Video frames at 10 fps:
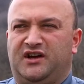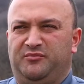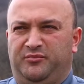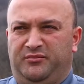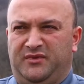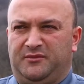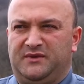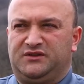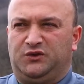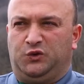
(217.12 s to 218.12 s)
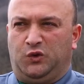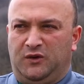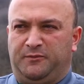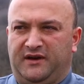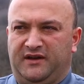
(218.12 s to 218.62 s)
yüzyıldan kalma
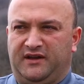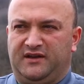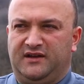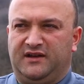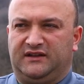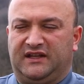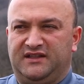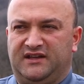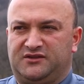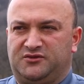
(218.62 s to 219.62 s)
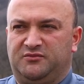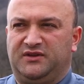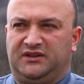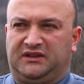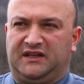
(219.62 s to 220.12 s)
bir kilisenin bulunduğunu
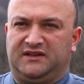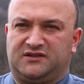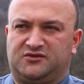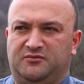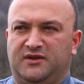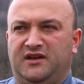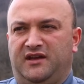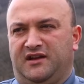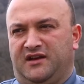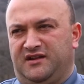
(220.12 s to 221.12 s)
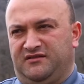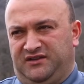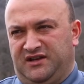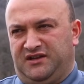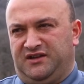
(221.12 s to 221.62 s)
vurguladı. Bu
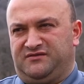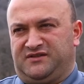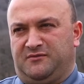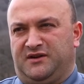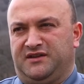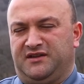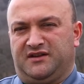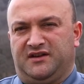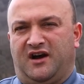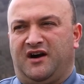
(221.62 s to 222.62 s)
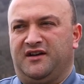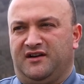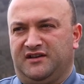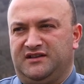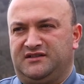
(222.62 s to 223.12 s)
da burada köy
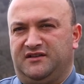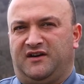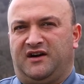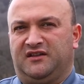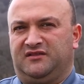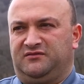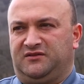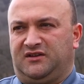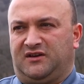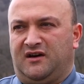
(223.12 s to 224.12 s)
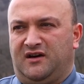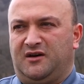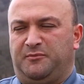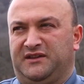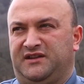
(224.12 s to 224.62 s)
kurduğumuzda Türk'ün burada
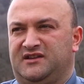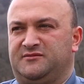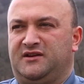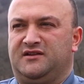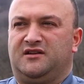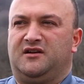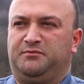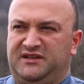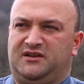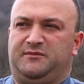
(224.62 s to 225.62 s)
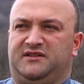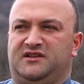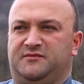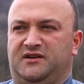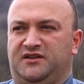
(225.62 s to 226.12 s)
olmadığını kanıtlıyor. Bu
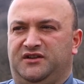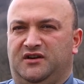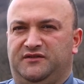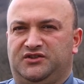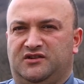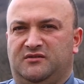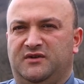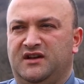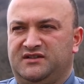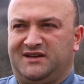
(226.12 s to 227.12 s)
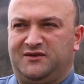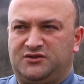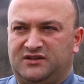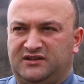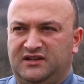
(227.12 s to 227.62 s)
kadarını Türkiye vermek
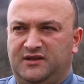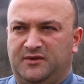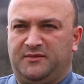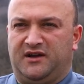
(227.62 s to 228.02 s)
en büyük